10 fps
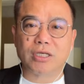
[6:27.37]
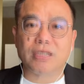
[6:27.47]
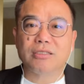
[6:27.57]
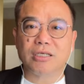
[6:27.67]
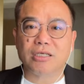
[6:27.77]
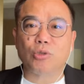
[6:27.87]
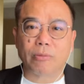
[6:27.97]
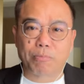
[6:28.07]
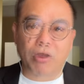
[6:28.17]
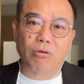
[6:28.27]
这一对
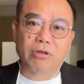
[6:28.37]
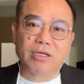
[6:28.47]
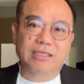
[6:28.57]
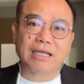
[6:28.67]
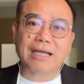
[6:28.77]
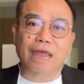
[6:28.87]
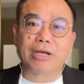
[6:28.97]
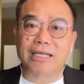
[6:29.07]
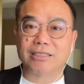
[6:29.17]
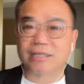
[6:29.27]
宝，让大家就开
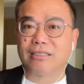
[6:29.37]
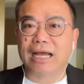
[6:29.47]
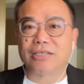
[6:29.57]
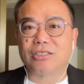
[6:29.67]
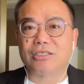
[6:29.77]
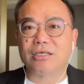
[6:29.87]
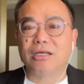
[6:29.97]
始更担心了。